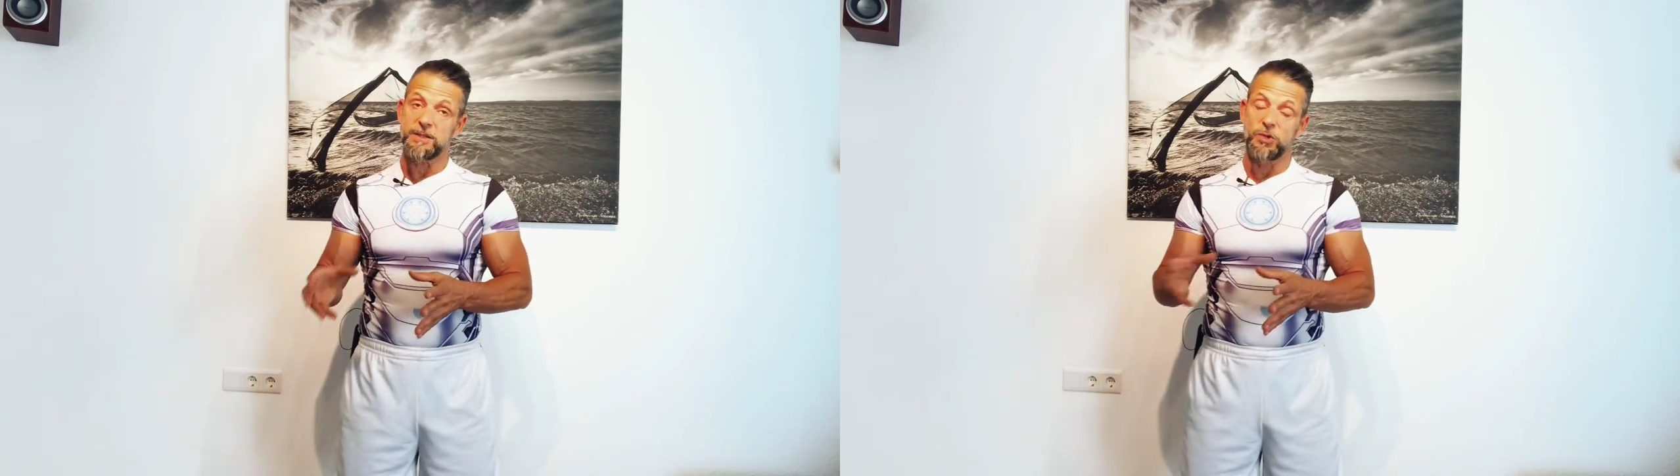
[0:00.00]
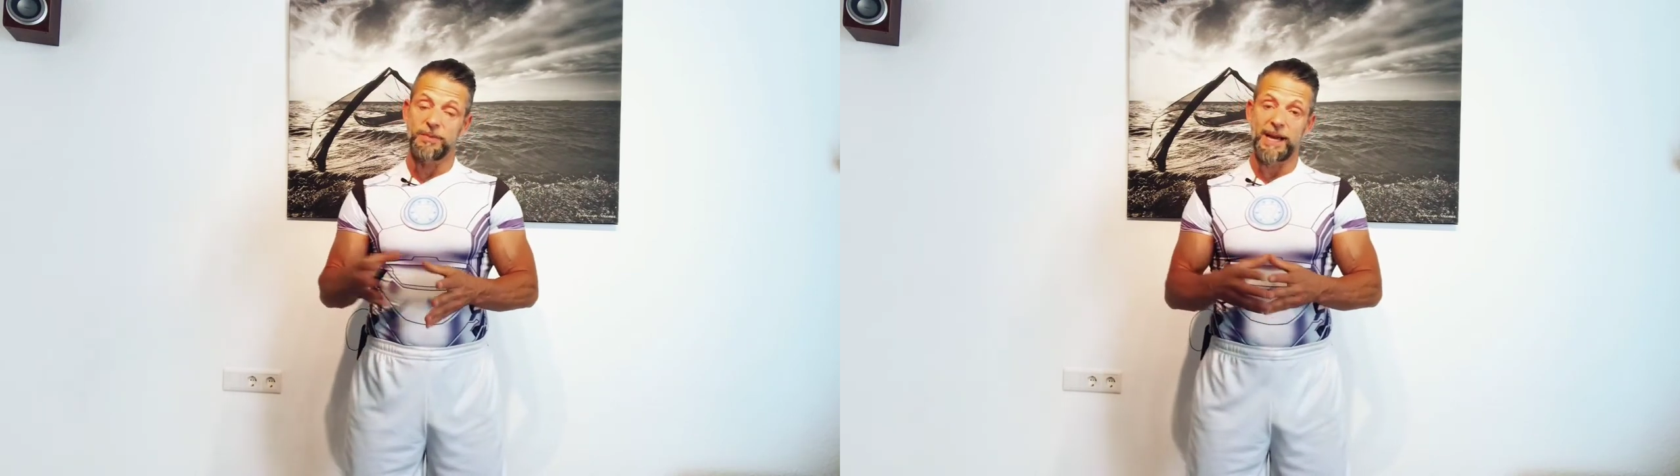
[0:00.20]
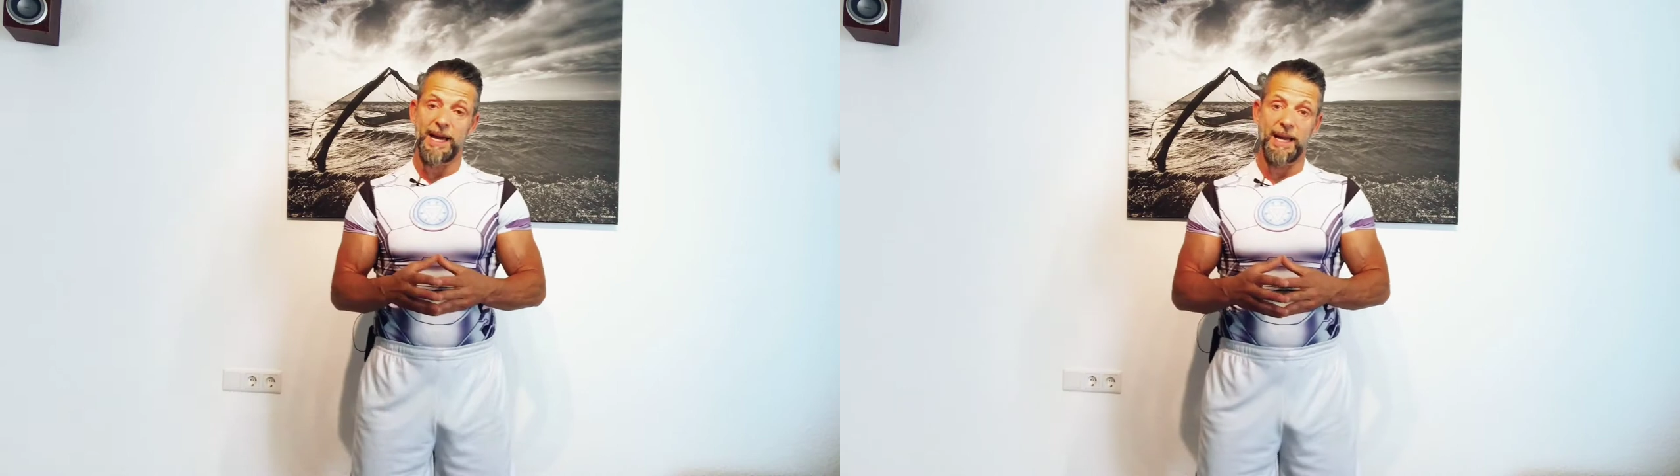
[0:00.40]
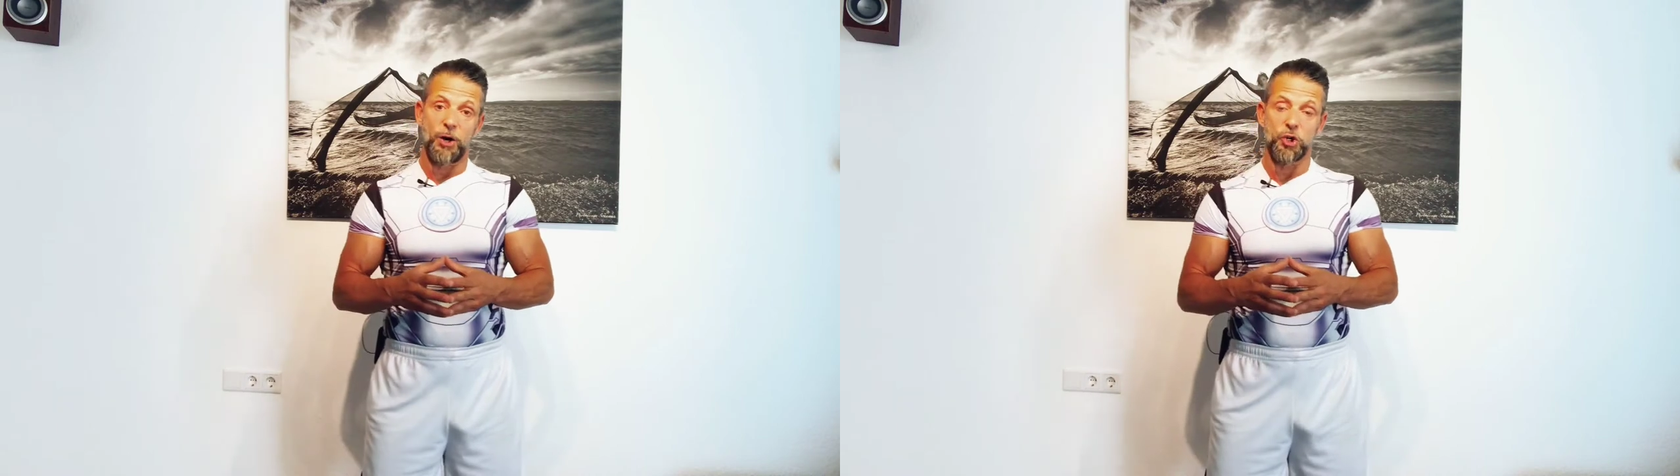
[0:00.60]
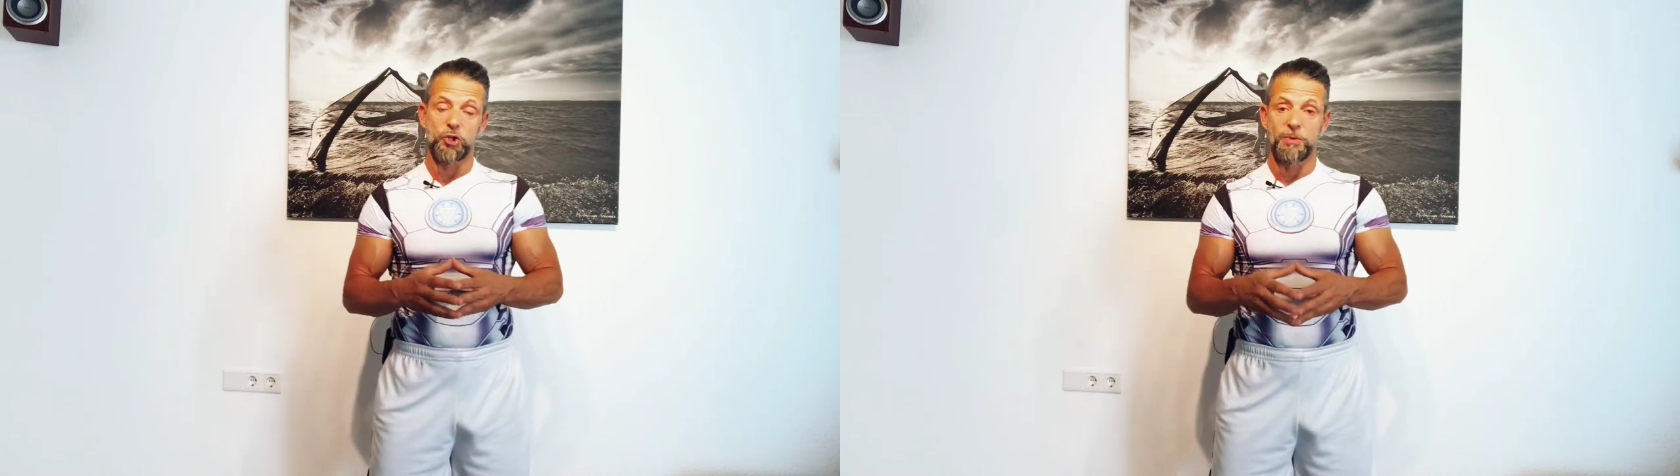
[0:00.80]
zum Teil
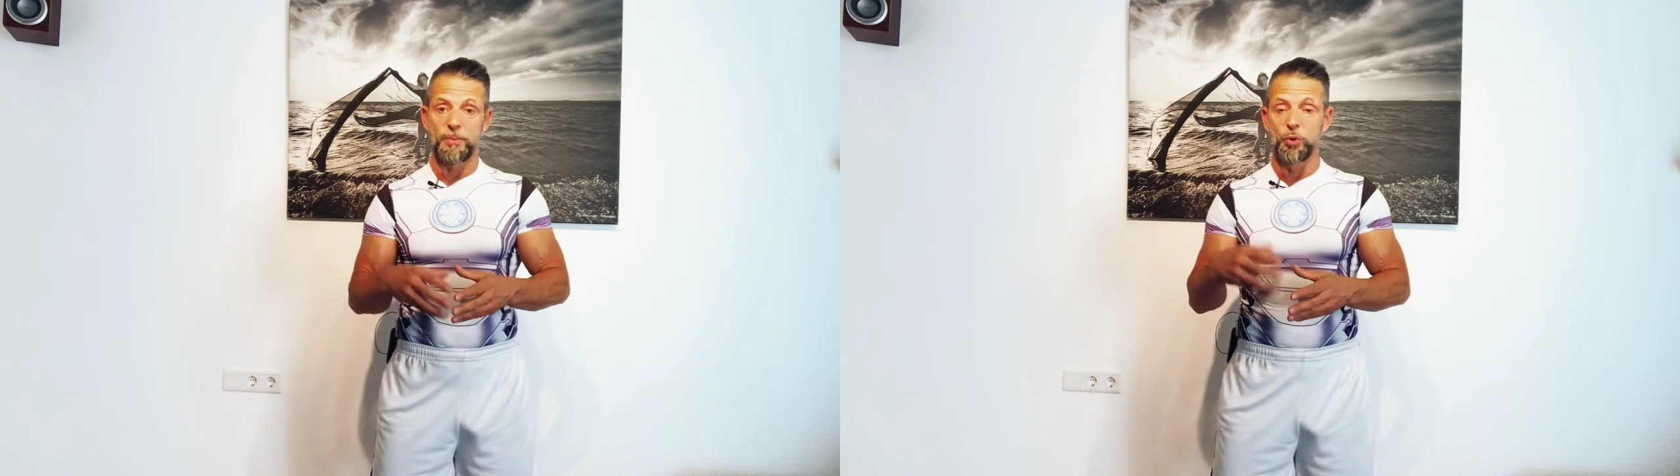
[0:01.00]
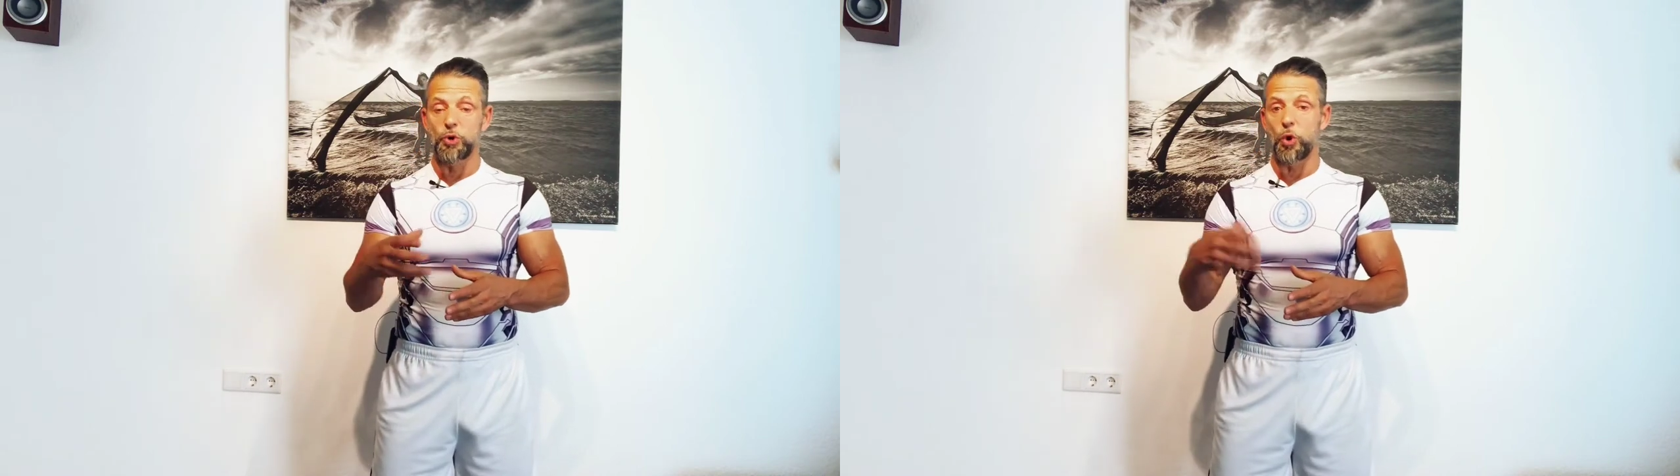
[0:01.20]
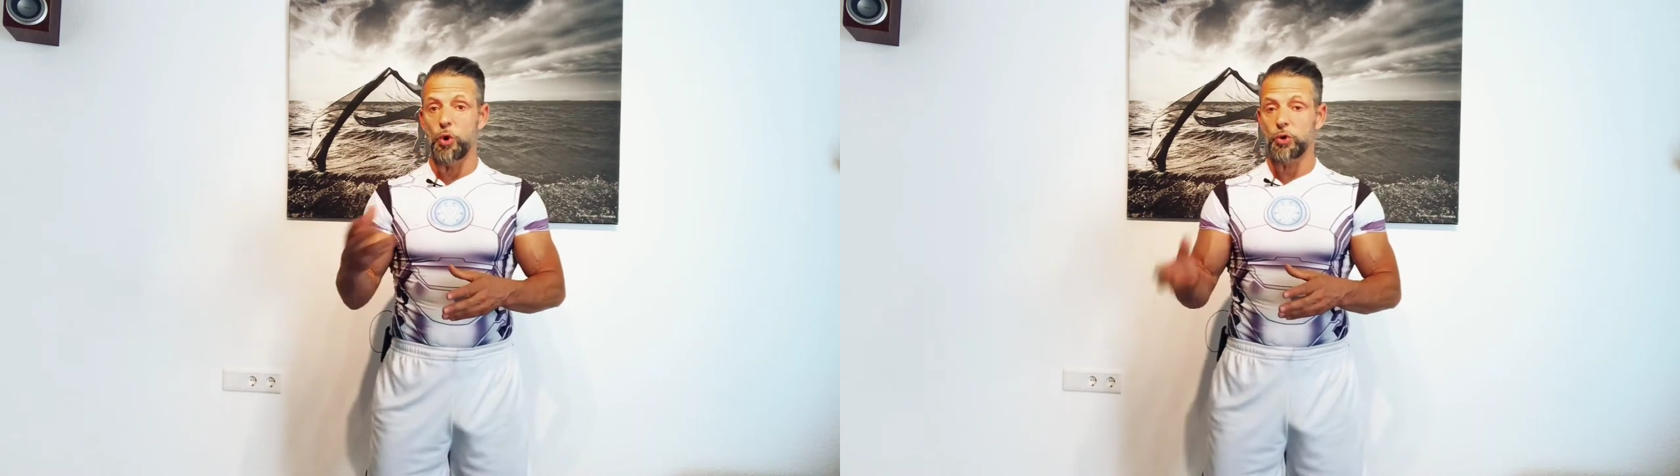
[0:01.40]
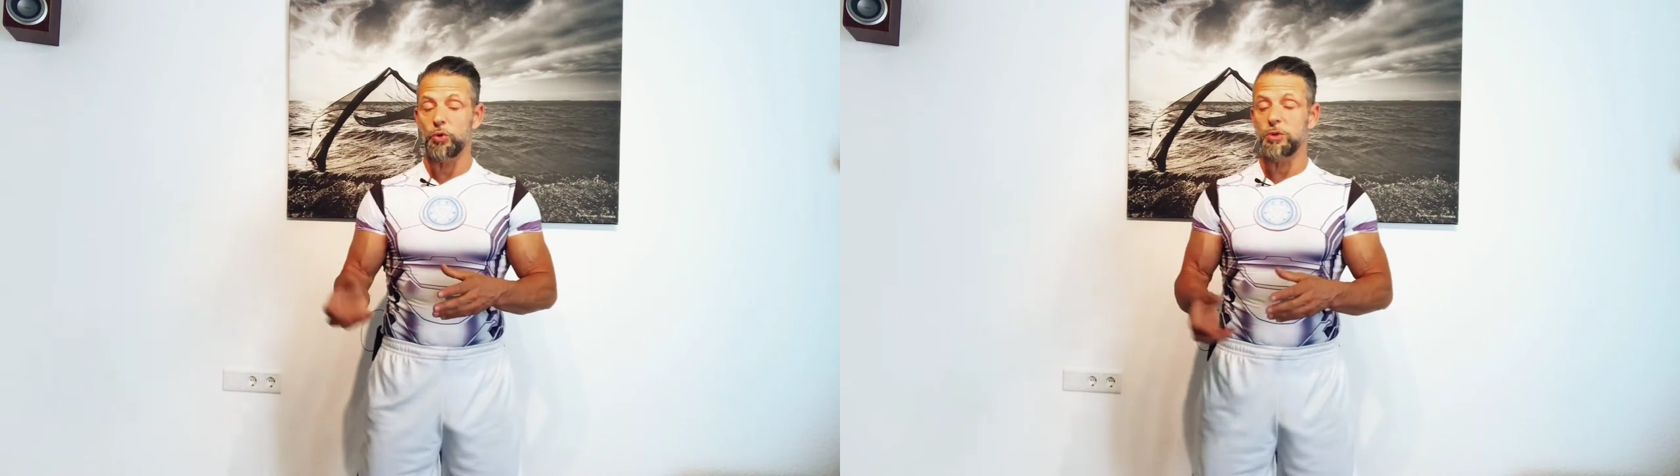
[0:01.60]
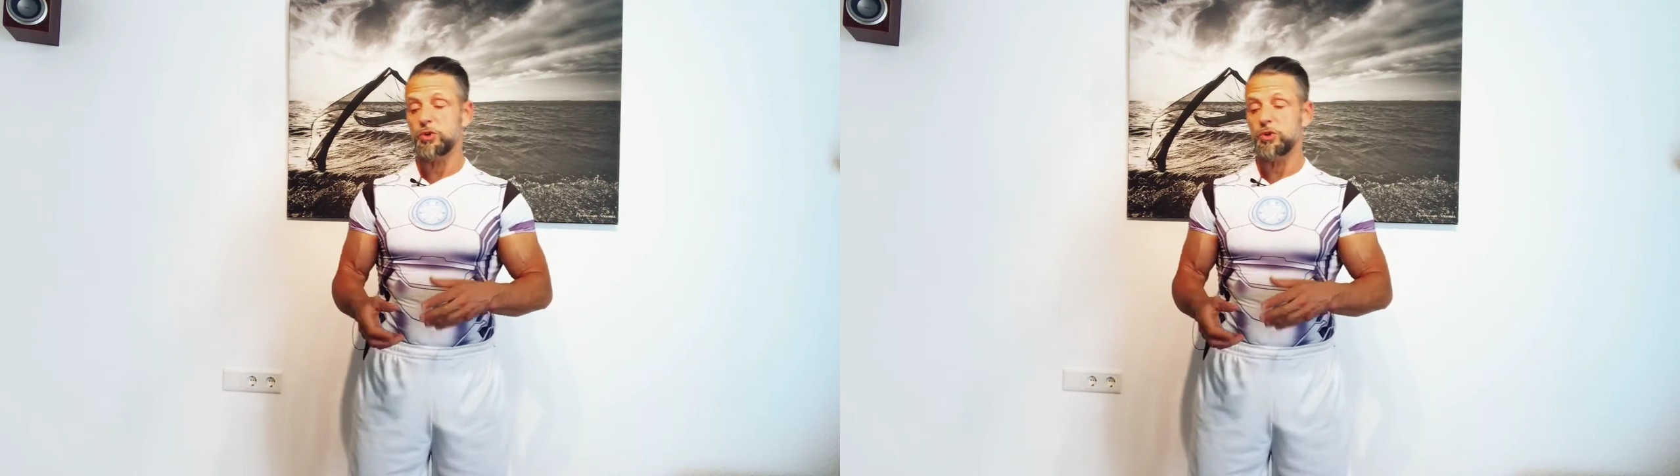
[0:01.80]
auch schon über Bluthochdruck,